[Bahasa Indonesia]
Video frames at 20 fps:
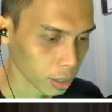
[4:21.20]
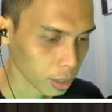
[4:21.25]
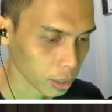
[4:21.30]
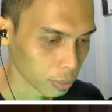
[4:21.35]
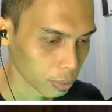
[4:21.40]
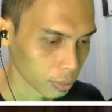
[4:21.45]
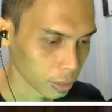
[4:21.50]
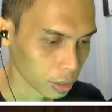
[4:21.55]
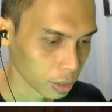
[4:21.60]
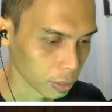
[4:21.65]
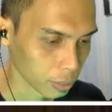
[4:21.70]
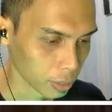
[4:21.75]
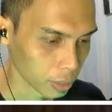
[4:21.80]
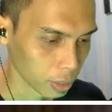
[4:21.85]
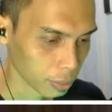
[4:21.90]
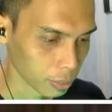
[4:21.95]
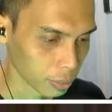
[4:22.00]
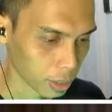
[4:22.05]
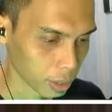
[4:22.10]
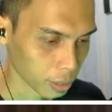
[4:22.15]
up up
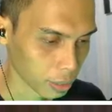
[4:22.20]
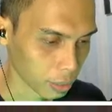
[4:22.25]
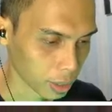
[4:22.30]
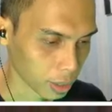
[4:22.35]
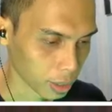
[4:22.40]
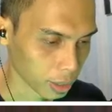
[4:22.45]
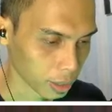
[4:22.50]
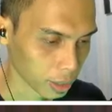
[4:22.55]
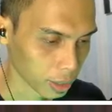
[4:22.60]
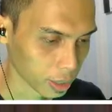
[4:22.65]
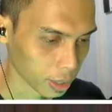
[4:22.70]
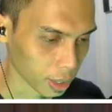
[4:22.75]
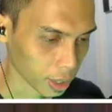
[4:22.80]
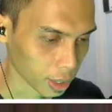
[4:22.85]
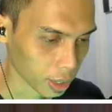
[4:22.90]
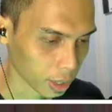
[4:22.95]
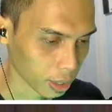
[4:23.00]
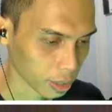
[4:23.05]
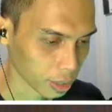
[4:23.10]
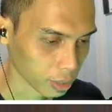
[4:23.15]
up asma ya
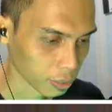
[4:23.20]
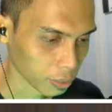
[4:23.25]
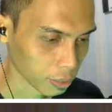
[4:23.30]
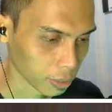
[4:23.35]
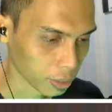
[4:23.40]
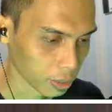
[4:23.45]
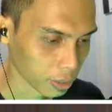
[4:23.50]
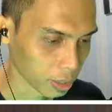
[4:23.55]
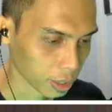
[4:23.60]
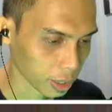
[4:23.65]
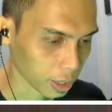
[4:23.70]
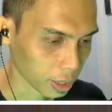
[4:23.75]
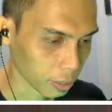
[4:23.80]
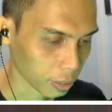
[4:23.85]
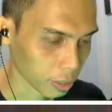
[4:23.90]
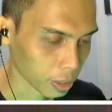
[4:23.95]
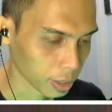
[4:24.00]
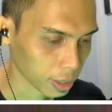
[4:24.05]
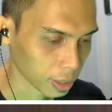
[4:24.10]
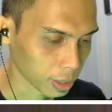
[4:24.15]
oke okay,
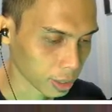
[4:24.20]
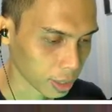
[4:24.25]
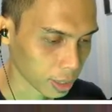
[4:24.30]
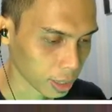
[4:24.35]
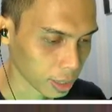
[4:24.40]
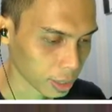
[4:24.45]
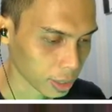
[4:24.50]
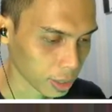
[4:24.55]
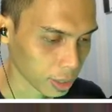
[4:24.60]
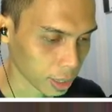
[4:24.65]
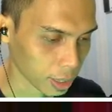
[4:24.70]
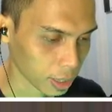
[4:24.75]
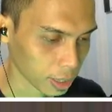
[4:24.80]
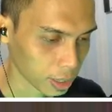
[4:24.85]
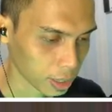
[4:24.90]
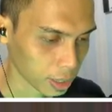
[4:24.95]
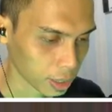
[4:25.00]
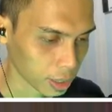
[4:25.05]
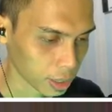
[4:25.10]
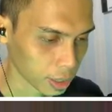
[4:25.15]
memang kita
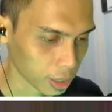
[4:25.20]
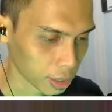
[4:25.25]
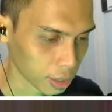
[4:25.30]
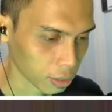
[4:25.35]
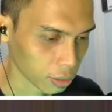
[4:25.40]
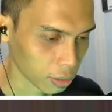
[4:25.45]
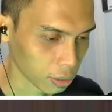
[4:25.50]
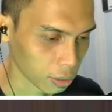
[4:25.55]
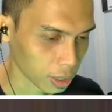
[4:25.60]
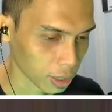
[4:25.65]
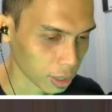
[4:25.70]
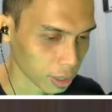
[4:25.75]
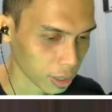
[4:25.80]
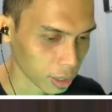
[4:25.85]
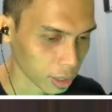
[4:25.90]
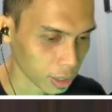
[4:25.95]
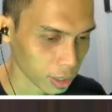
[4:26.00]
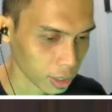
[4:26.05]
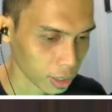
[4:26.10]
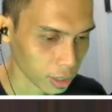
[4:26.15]
istirahat di sini dulu ya
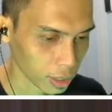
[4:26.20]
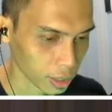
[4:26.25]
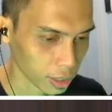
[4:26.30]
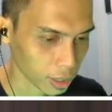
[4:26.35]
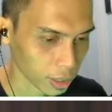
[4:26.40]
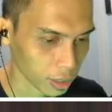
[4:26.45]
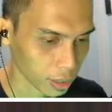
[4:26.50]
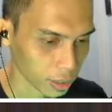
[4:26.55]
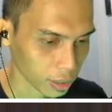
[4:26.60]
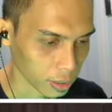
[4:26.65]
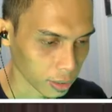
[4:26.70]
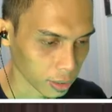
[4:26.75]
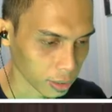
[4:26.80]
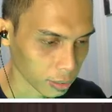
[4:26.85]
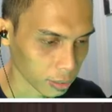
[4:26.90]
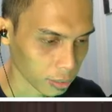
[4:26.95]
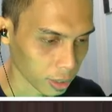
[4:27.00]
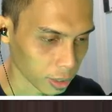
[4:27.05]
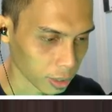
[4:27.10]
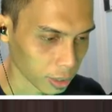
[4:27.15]

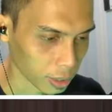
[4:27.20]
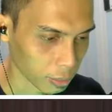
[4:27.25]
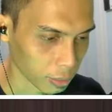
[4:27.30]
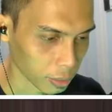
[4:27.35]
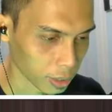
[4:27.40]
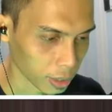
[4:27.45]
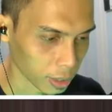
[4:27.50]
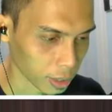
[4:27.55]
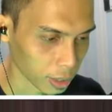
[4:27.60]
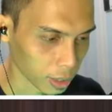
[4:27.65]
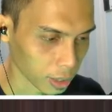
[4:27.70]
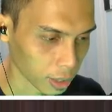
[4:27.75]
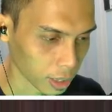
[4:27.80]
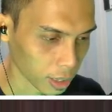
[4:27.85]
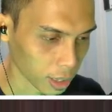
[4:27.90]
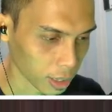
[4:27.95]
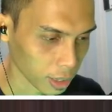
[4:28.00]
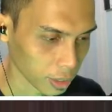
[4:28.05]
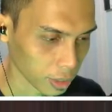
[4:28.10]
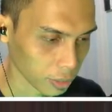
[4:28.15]
Oh mantap bener
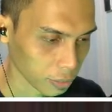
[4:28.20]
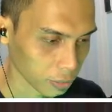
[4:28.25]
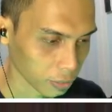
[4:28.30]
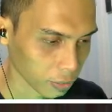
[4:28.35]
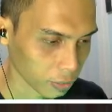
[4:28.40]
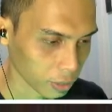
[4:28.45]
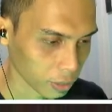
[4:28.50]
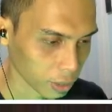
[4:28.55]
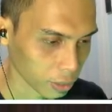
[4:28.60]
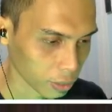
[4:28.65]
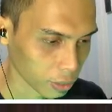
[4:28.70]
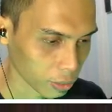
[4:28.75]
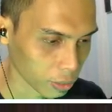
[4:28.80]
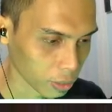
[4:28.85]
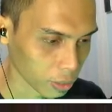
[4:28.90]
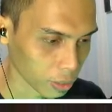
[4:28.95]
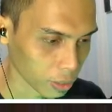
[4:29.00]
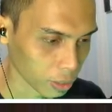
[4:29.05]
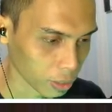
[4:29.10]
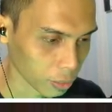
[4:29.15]
ini ya
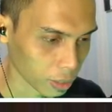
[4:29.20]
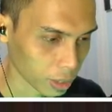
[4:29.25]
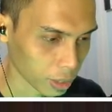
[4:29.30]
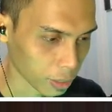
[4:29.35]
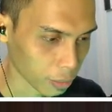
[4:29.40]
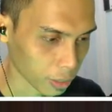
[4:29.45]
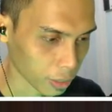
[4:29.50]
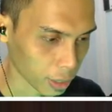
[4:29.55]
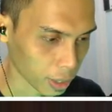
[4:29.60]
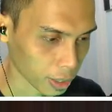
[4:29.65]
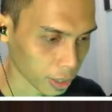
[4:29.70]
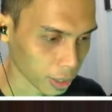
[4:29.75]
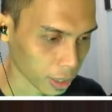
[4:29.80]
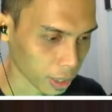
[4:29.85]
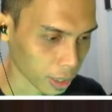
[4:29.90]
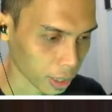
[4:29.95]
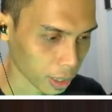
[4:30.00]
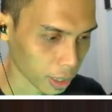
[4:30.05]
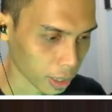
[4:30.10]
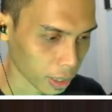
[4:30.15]
Wah penampakannya
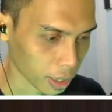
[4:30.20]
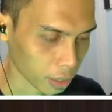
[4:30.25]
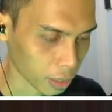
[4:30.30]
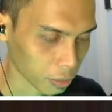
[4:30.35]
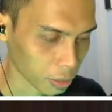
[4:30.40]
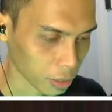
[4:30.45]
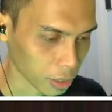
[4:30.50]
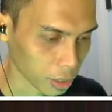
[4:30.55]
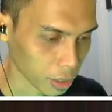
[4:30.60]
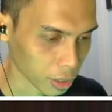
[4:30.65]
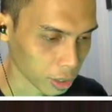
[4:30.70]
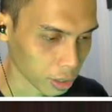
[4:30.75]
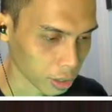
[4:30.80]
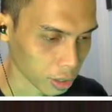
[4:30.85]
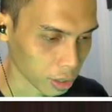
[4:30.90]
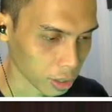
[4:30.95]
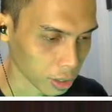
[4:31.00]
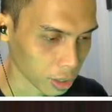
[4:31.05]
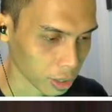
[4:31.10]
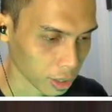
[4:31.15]
keren abis ini
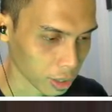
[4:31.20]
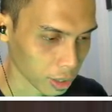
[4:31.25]
cuy